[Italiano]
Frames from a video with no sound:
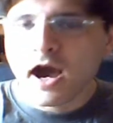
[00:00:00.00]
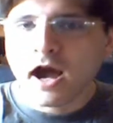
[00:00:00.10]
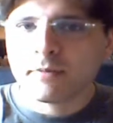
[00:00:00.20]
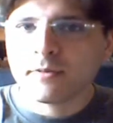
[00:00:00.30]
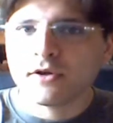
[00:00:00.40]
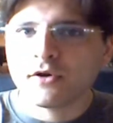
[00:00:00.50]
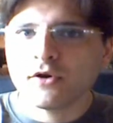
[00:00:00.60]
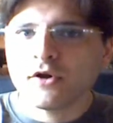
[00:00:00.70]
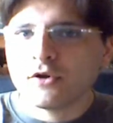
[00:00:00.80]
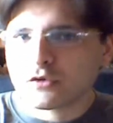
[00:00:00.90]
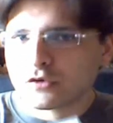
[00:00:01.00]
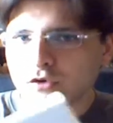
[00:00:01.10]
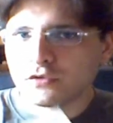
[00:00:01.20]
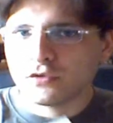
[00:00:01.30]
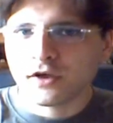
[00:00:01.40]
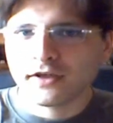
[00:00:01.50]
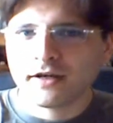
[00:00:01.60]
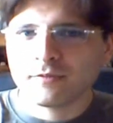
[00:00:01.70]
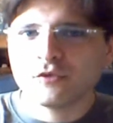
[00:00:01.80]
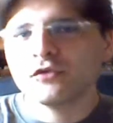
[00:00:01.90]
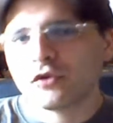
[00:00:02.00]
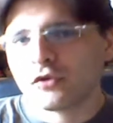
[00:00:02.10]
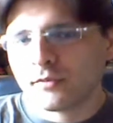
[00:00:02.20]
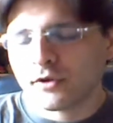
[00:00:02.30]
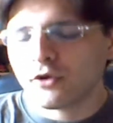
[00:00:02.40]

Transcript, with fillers: almeno non sono fuori dal mondo come